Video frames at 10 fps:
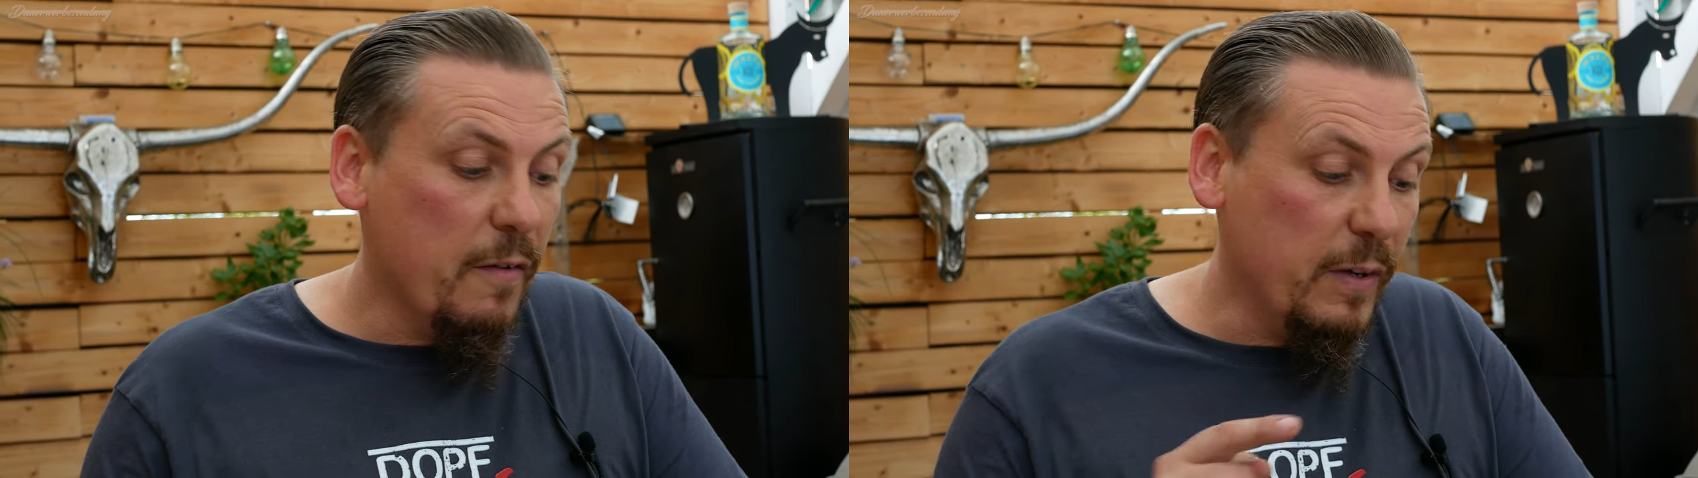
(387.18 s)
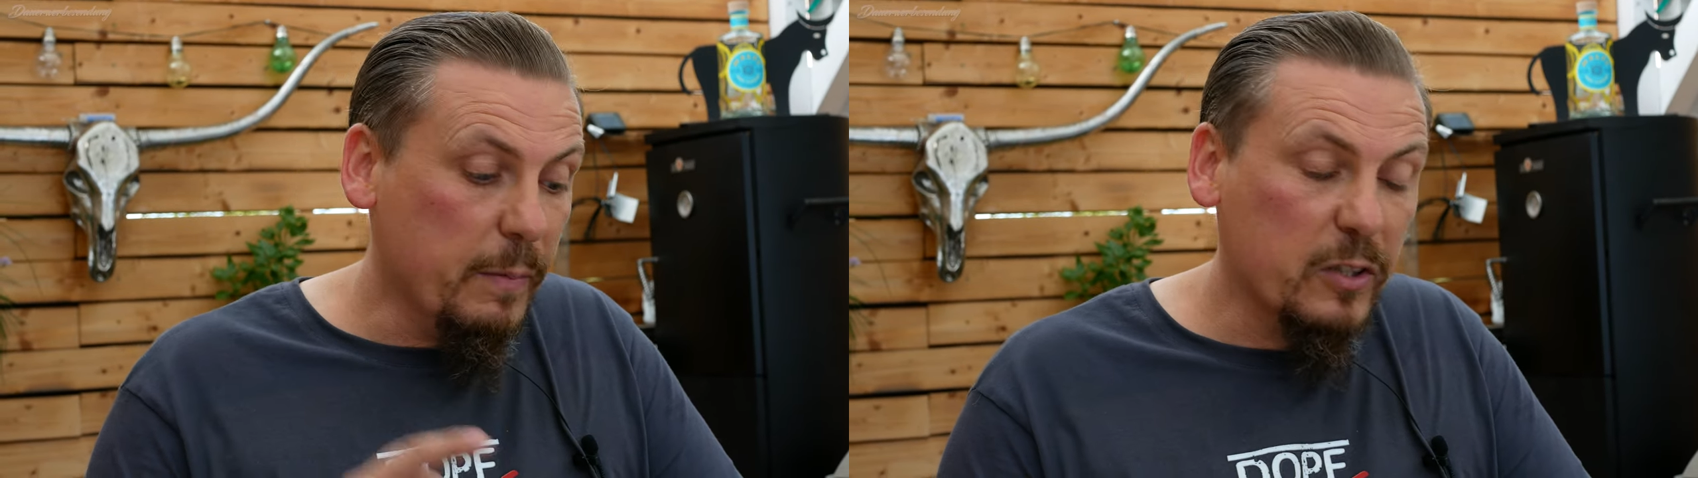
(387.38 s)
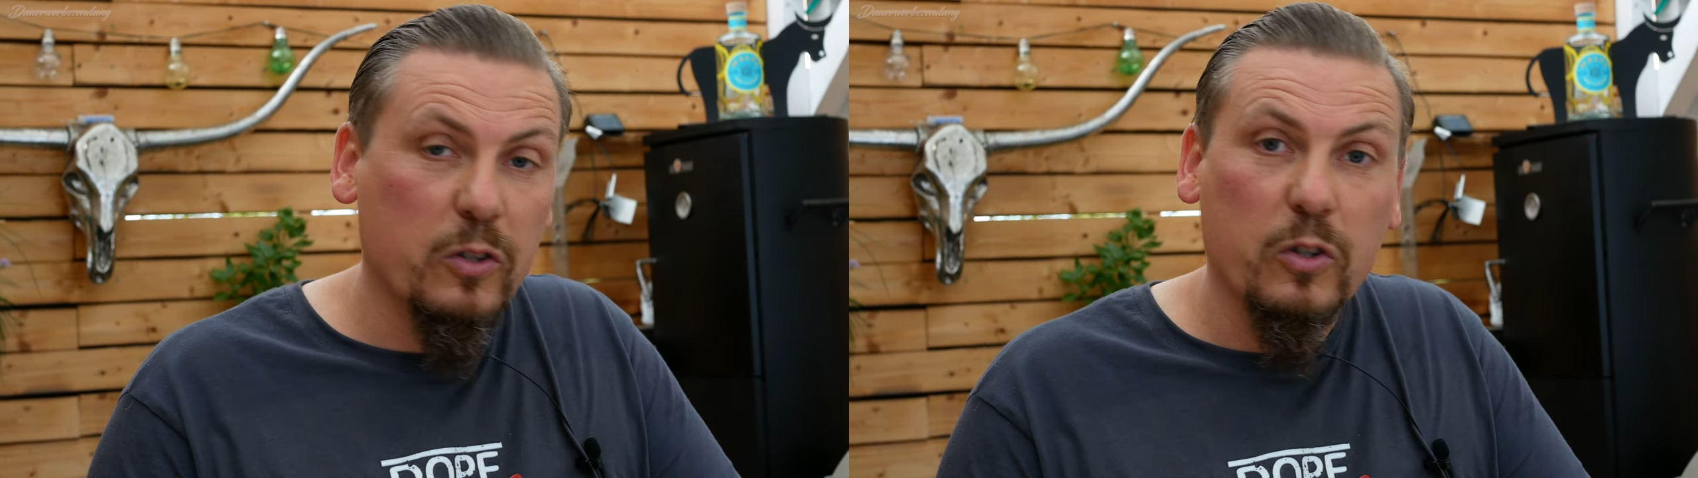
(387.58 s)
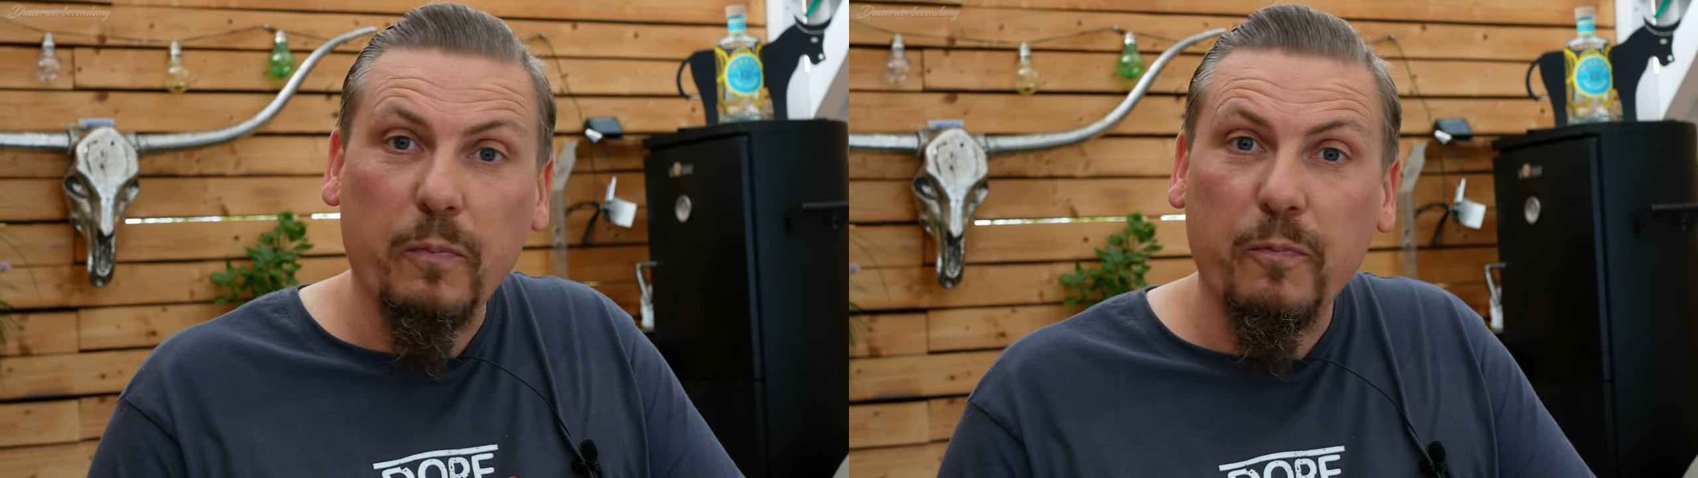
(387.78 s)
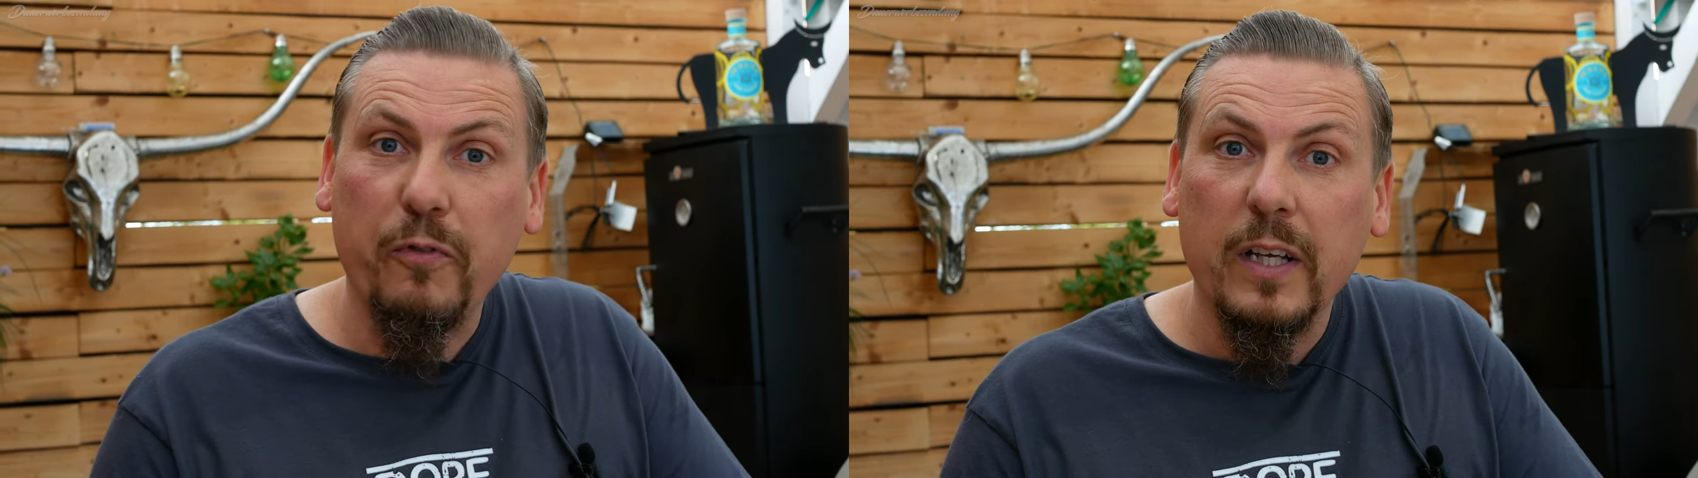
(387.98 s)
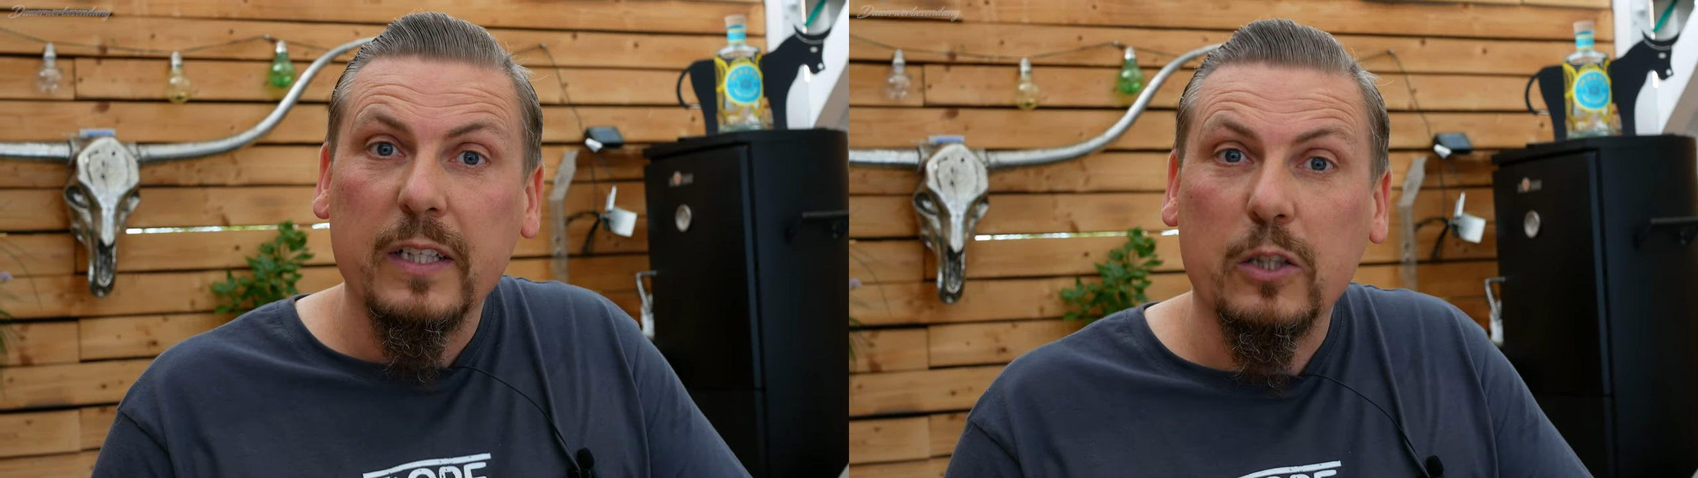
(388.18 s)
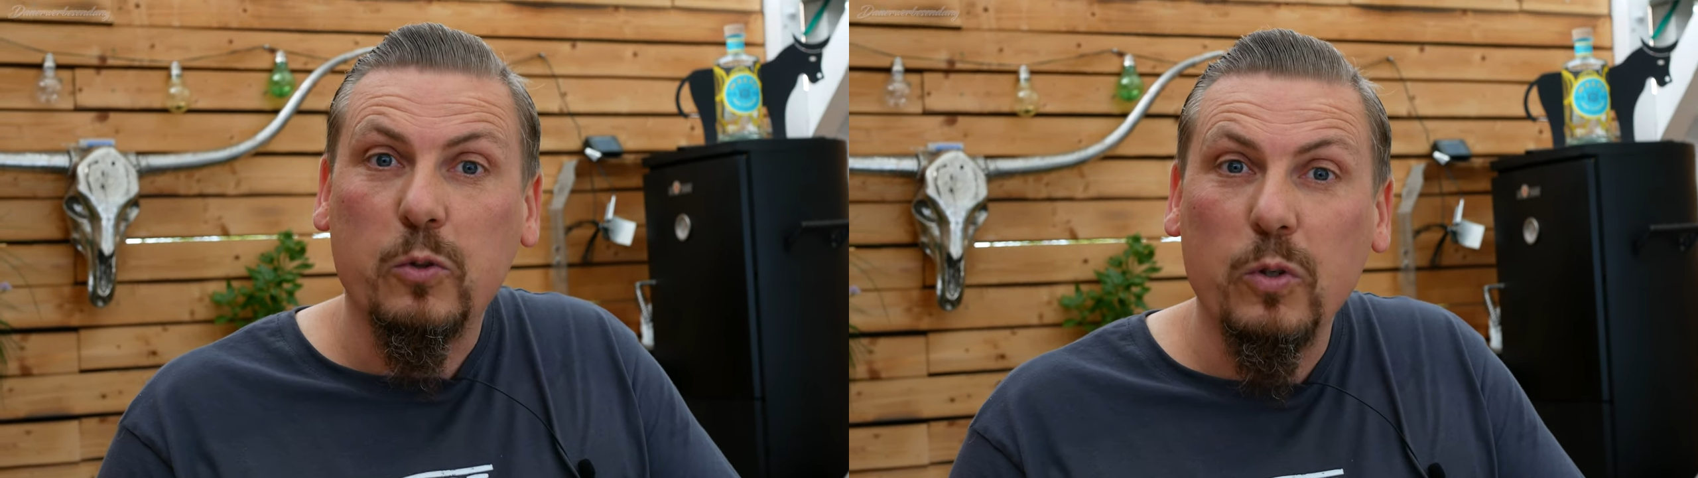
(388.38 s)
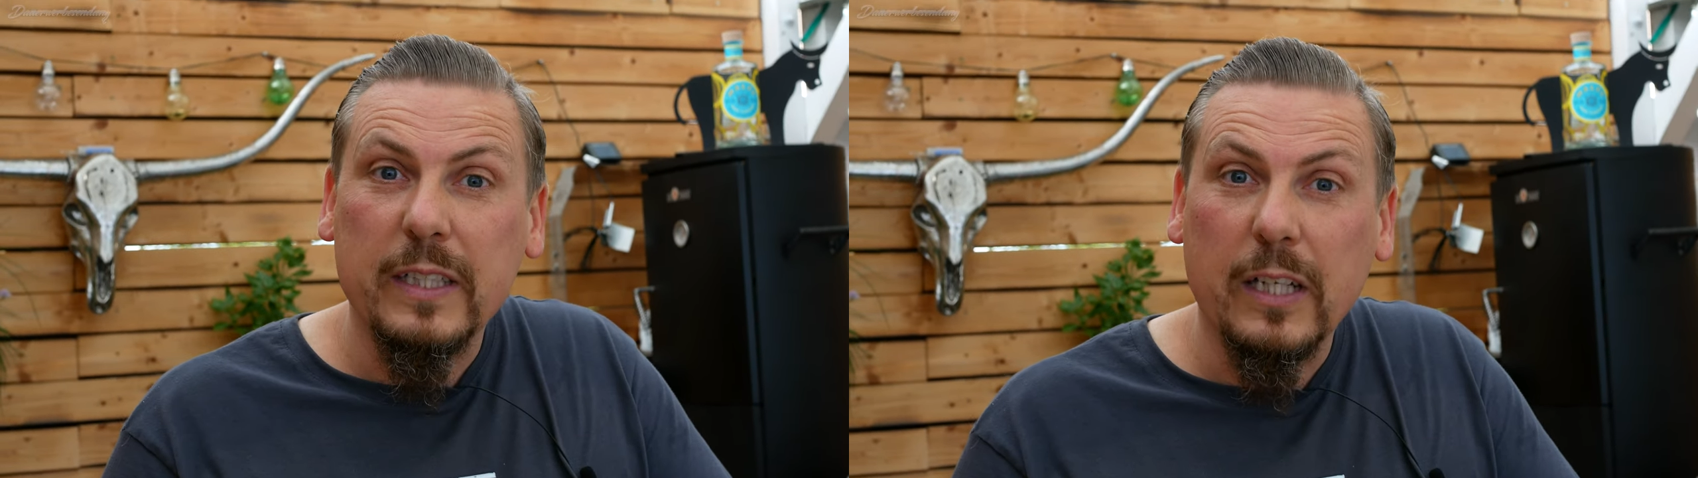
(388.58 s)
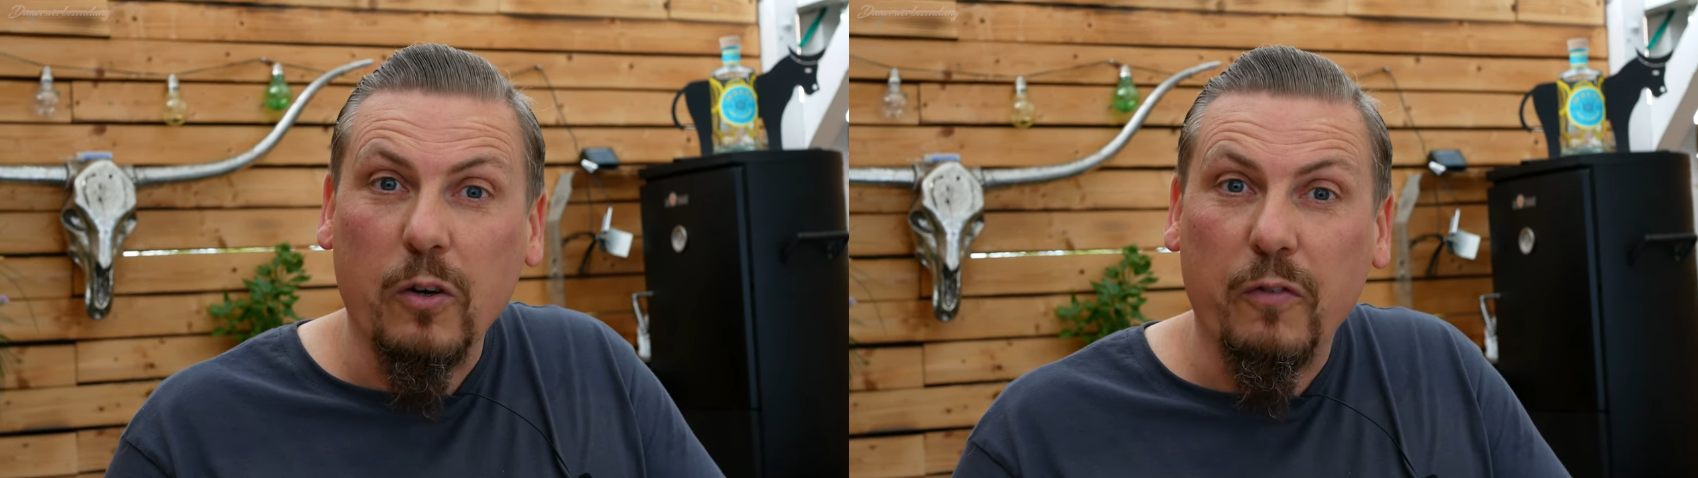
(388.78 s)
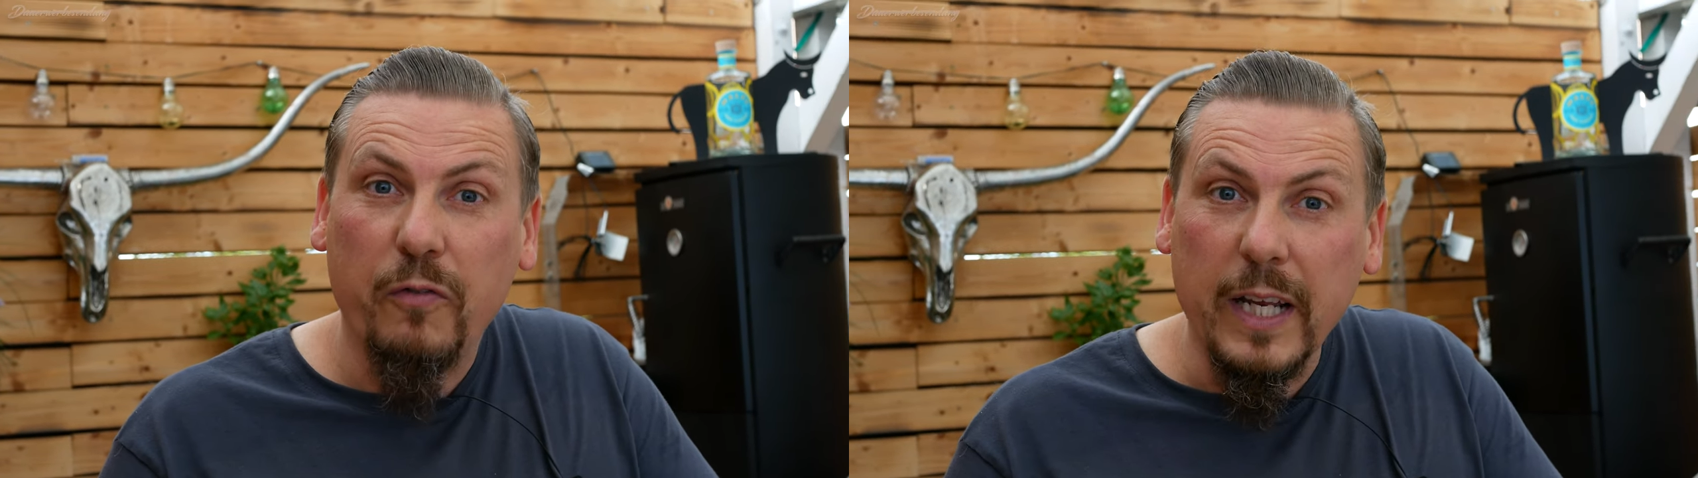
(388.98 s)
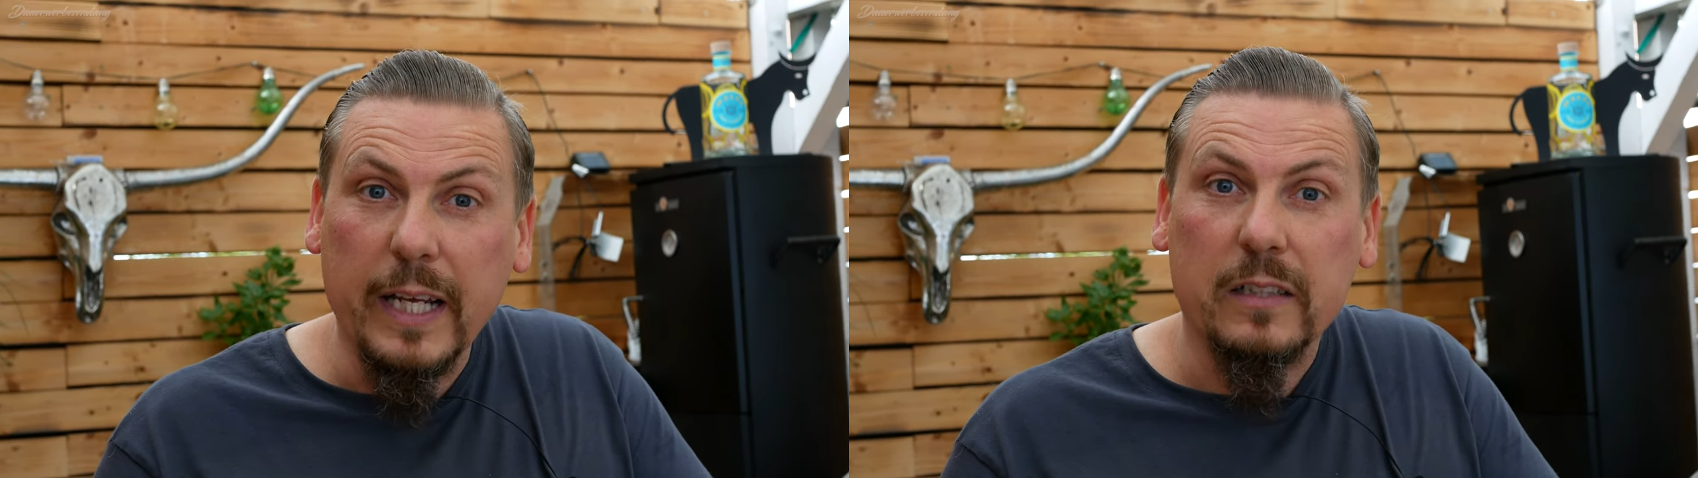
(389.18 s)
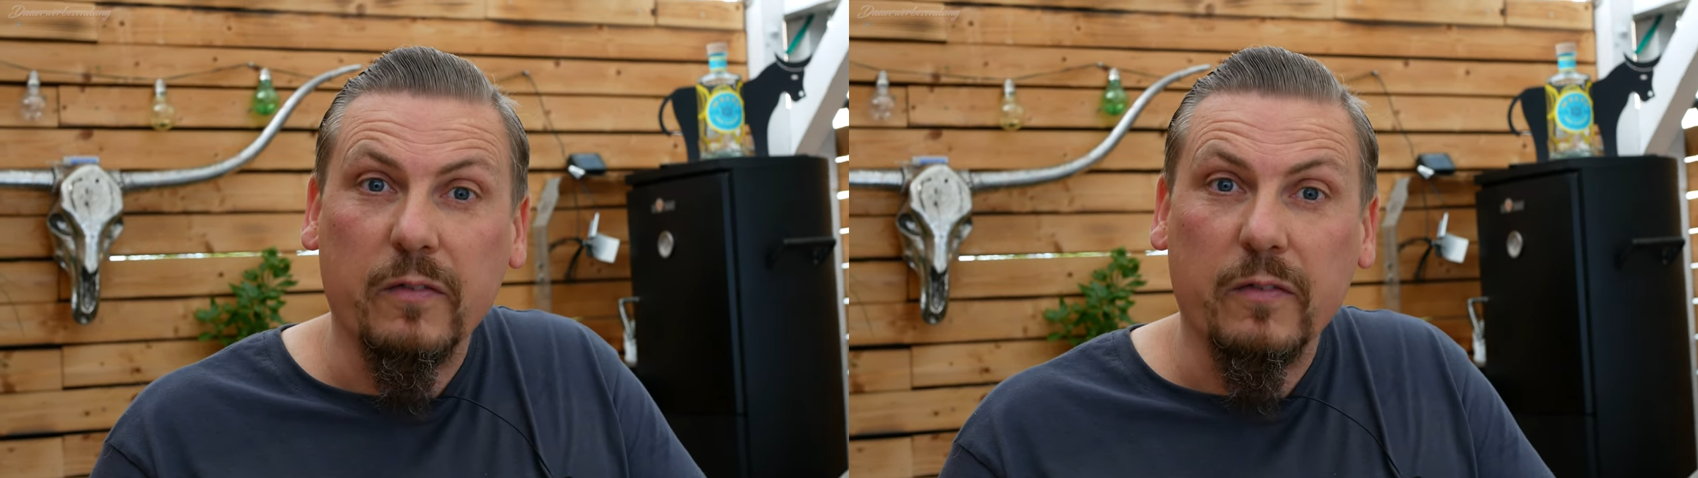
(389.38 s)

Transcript: wie man so einen Topf natürlich dann auch pflegt,